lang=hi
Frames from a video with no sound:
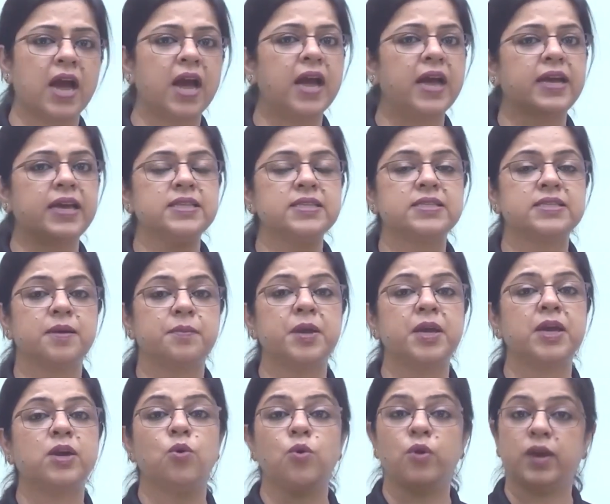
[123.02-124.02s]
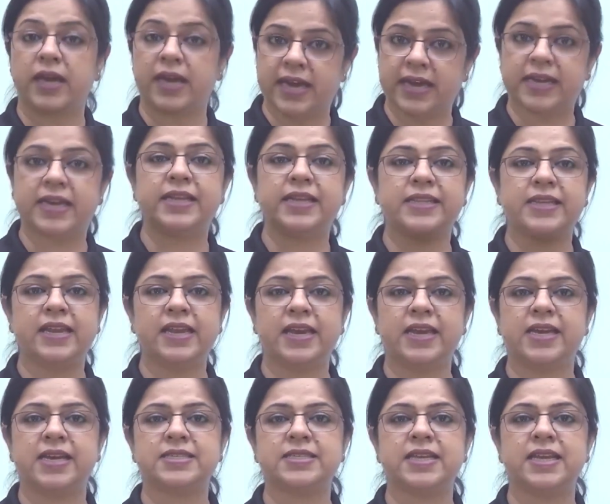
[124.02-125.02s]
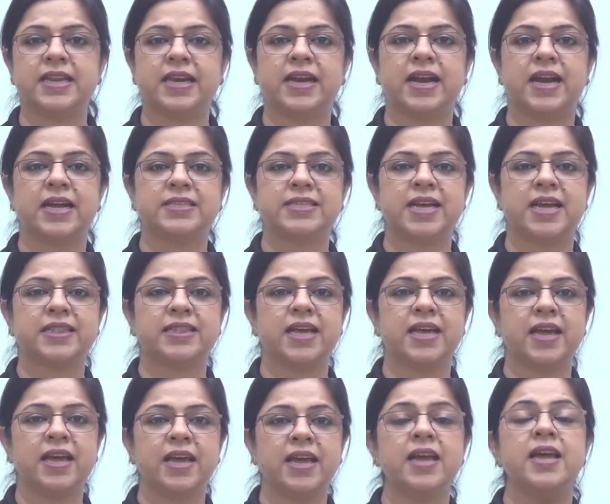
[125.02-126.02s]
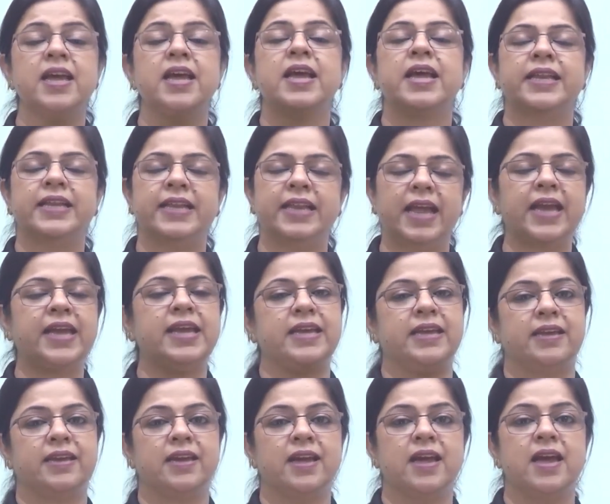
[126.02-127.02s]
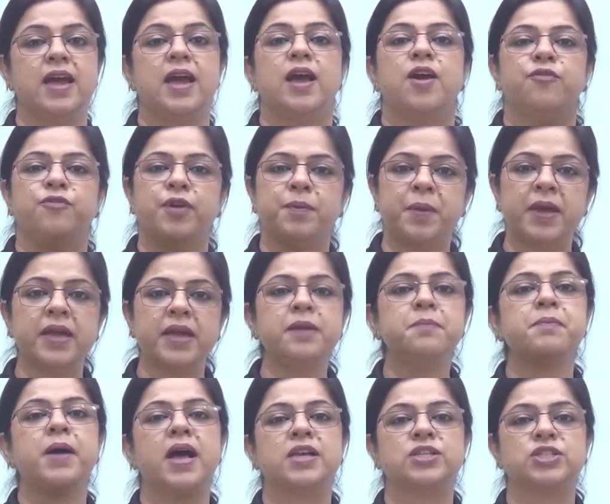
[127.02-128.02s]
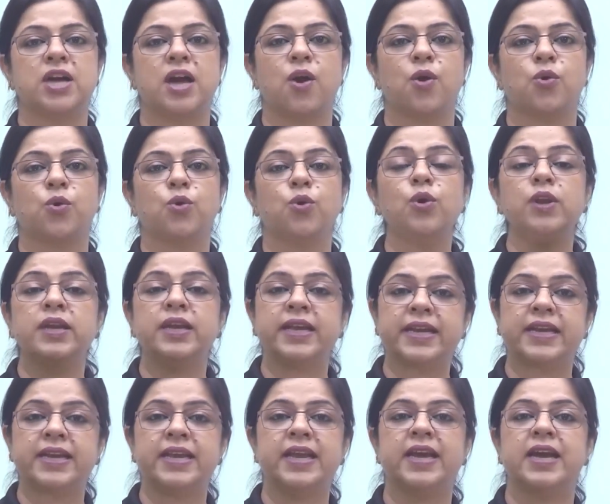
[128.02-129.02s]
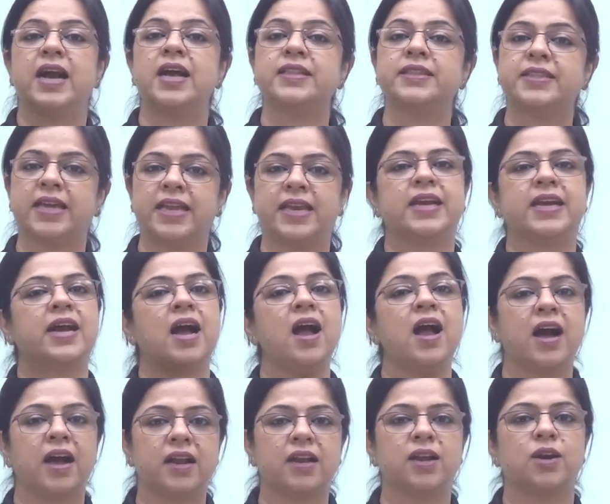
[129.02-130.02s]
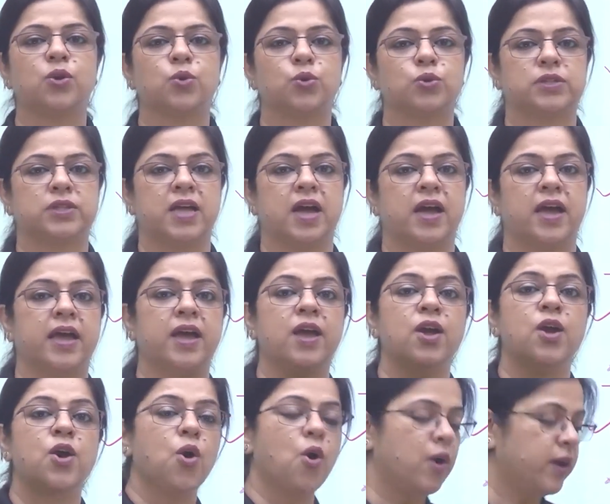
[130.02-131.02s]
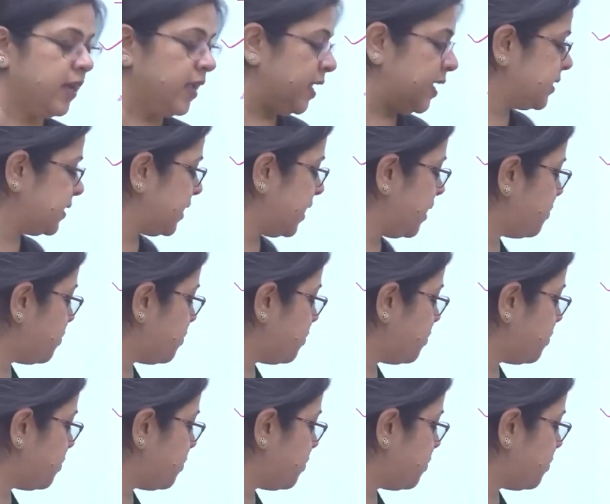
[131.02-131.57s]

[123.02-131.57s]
क्या इन सभी को एक ही तरीके से लिखा जाता है नहीं विभिन्न भाषाओं को लिखने का तरीका अलग होता है और इसे